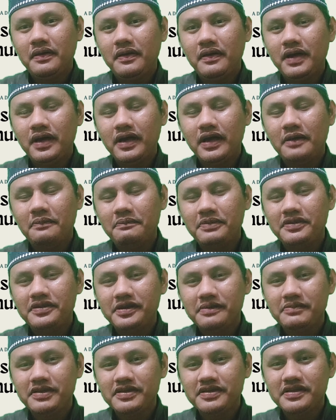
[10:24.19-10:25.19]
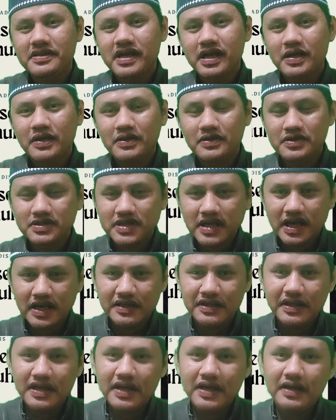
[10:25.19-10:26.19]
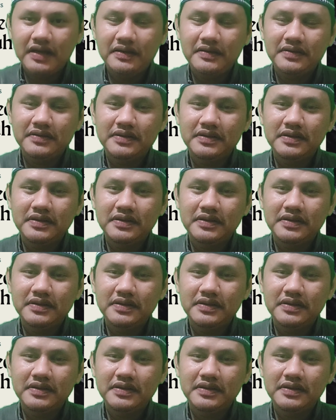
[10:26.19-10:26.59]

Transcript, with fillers: orang yang pesimis dengan dosanya,